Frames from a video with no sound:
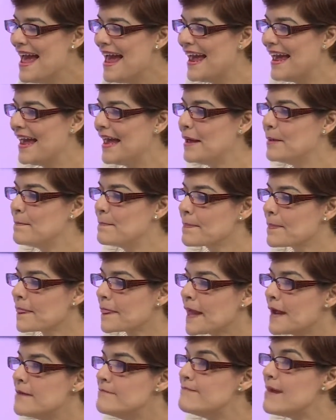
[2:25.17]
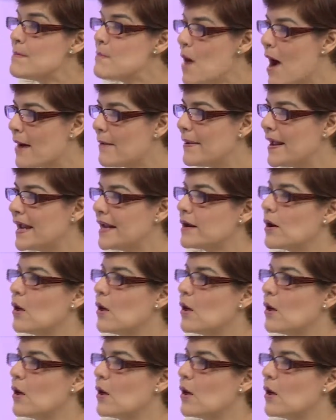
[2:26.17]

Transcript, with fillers: Eh, vamos a ver